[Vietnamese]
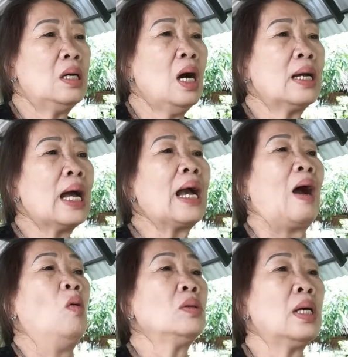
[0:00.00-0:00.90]
nó hơi khắc
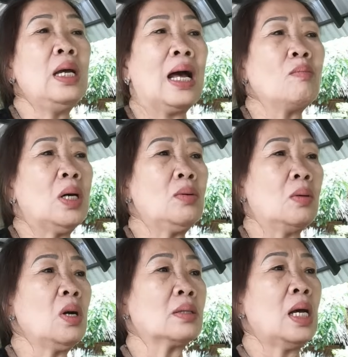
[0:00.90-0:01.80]
khẩu một tí không đâu
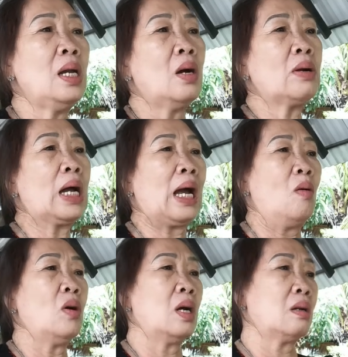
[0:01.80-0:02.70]
không có một tí đâu khắc
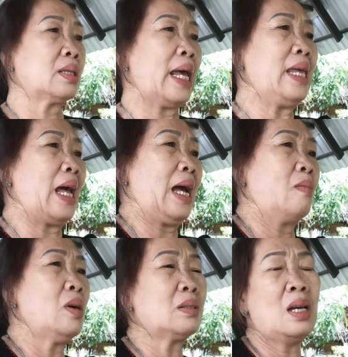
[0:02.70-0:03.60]
khẩu rồi được cháy nhà
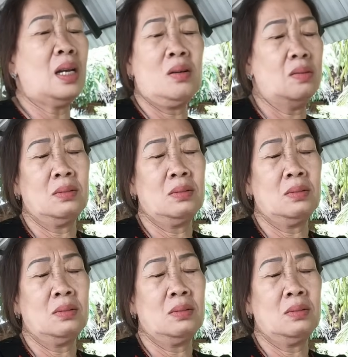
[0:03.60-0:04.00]
không có một tí đâu